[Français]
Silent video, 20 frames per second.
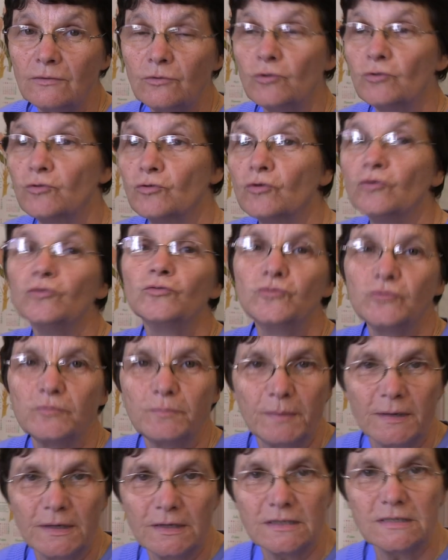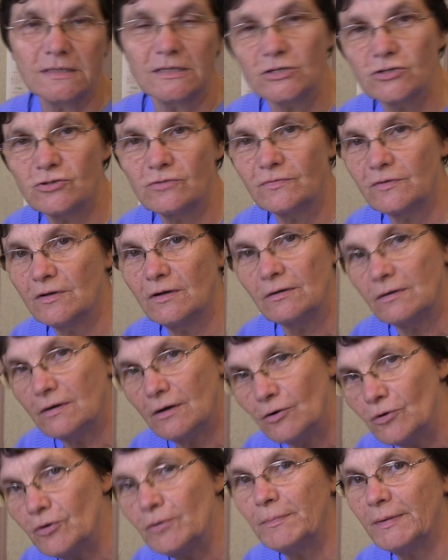le nom du Père, ça je vais
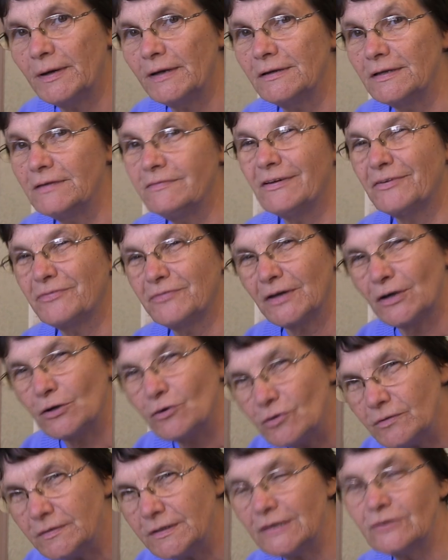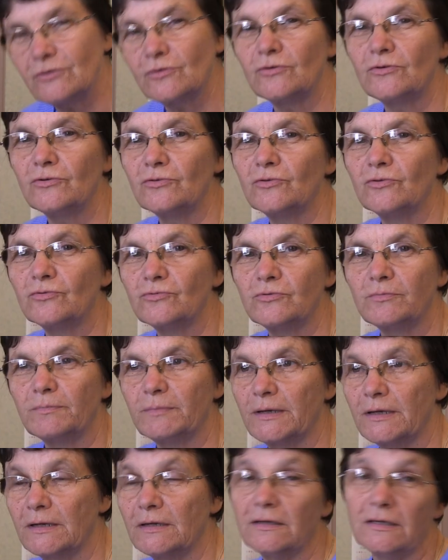en reparler, il va faire connaître le nom du
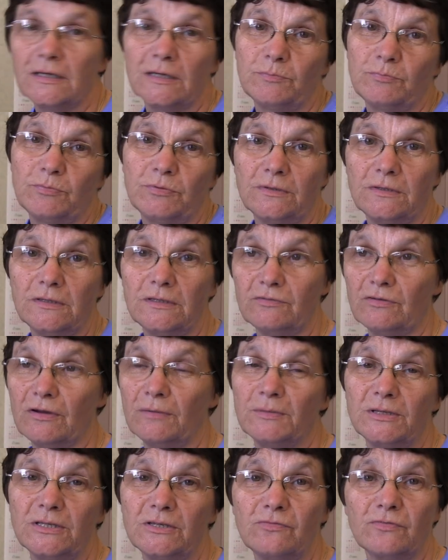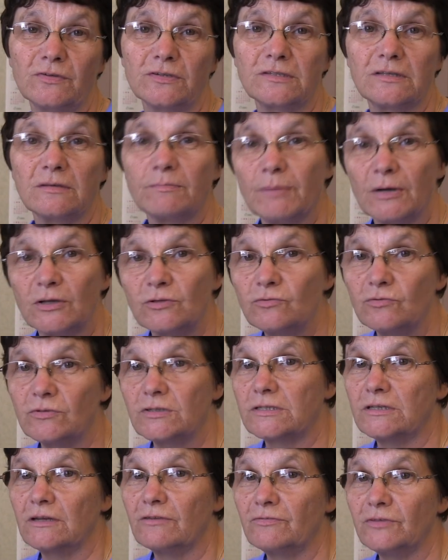Père et puis il va manifester par
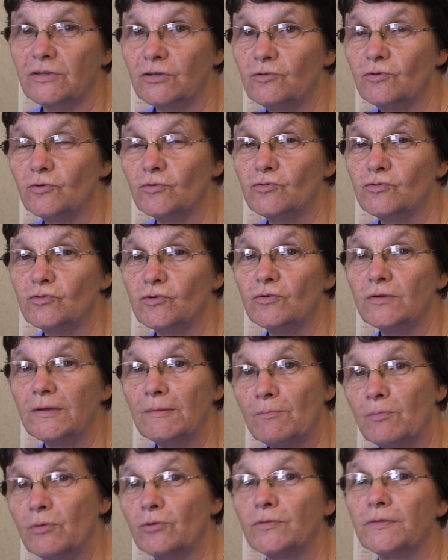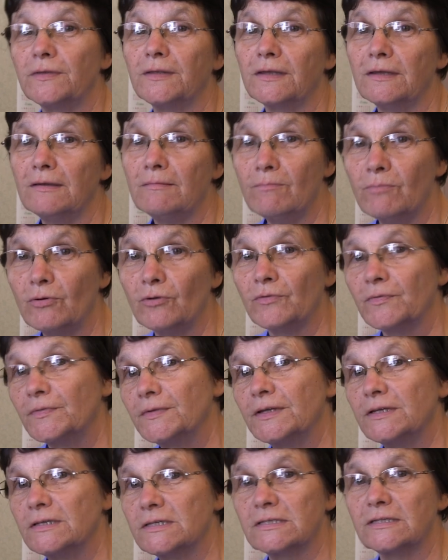toute sa vie que Dieu est beauté,
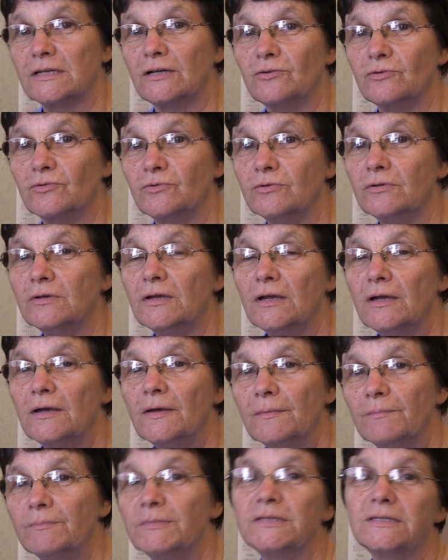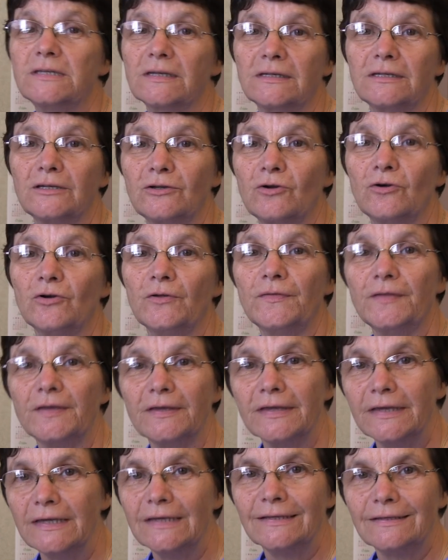bonté, salut, miséricorde
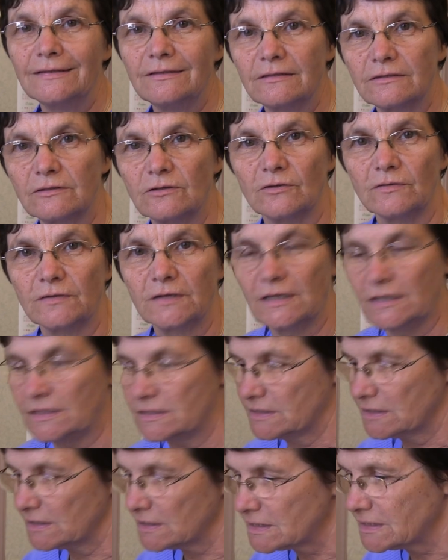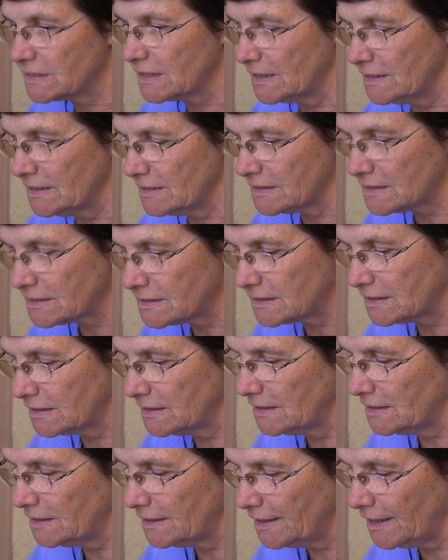et tendresse. Ça,
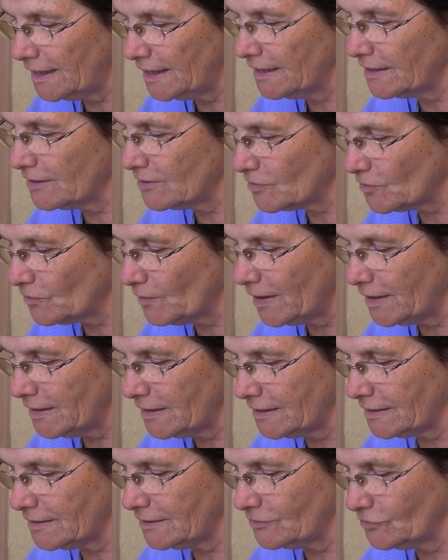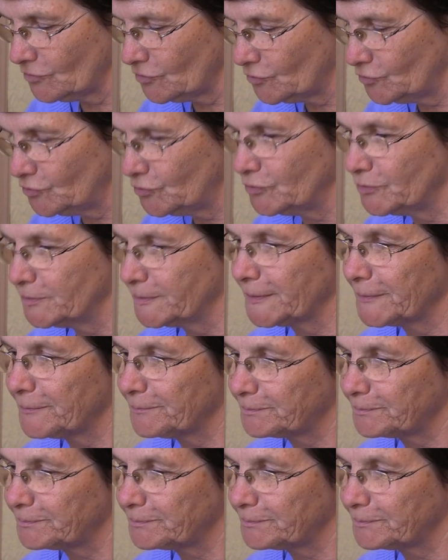c'est la gloire de Dieu.